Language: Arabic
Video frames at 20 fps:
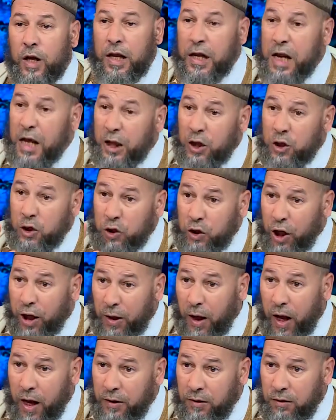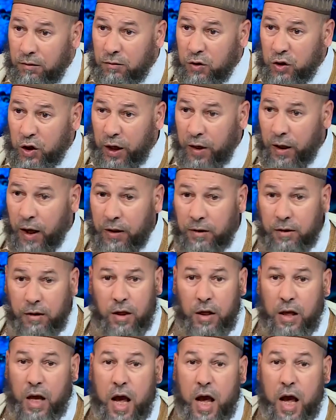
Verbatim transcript: لكن شرعا شرعا